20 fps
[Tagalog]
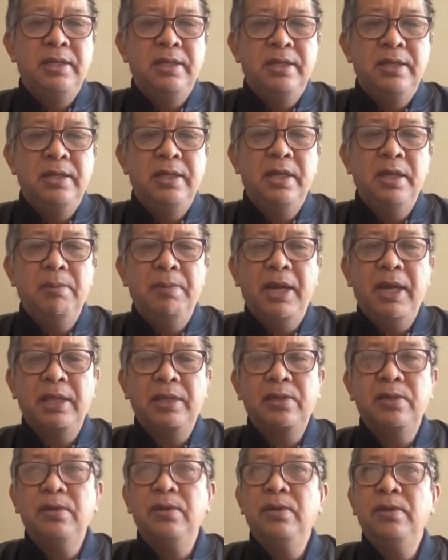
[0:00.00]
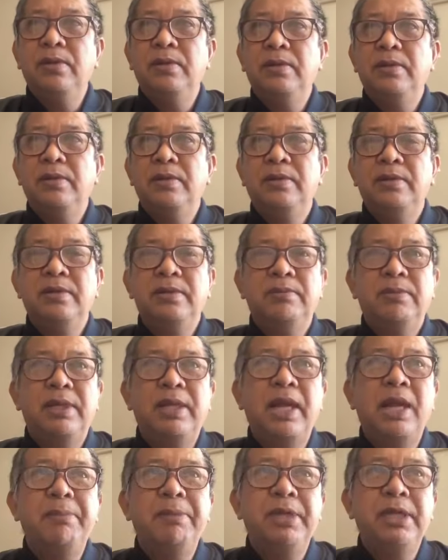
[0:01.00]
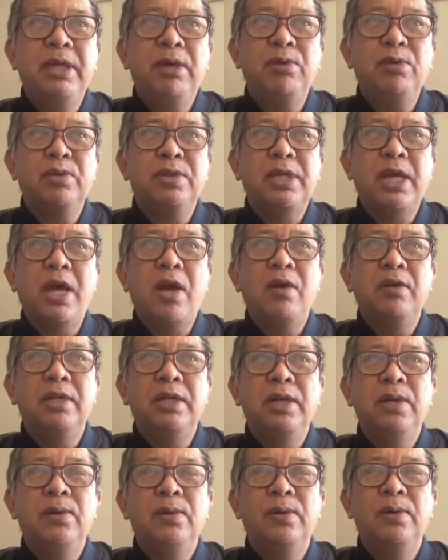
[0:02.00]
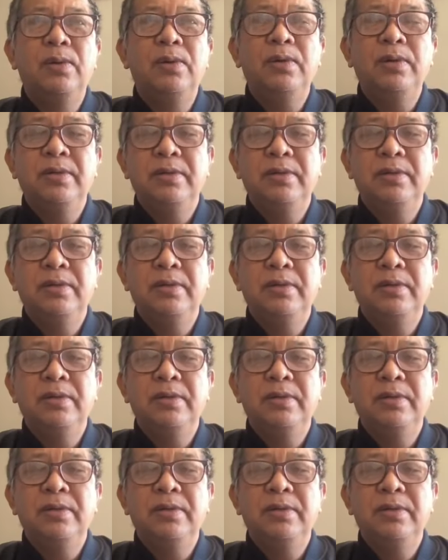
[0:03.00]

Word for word: na bato, marami daw akong taong niloko.